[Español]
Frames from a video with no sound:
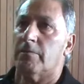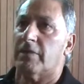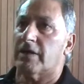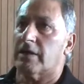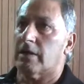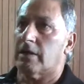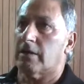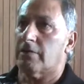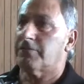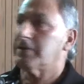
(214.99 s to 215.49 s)

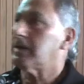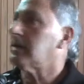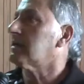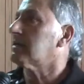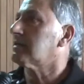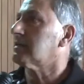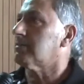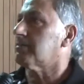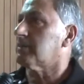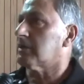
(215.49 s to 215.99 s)
para
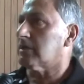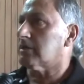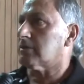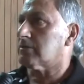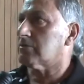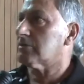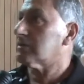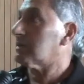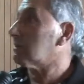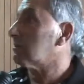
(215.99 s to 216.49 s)
fiestas, para
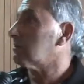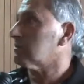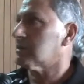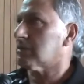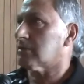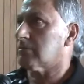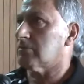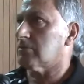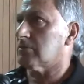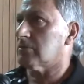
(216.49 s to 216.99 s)
todas esas
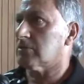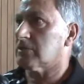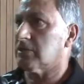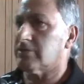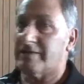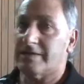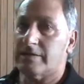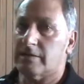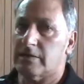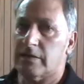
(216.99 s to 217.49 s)
cosas como se
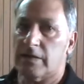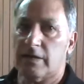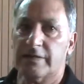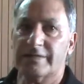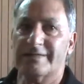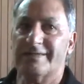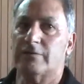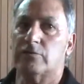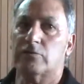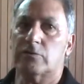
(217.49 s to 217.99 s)
vienen
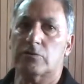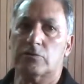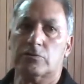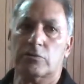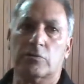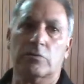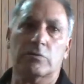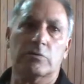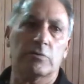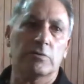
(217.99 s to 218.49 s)
haciendo en
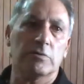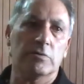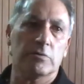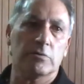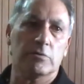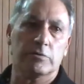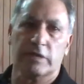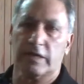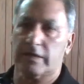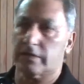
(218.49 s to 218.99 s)
otros,
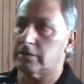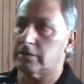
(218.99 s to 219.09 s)
otras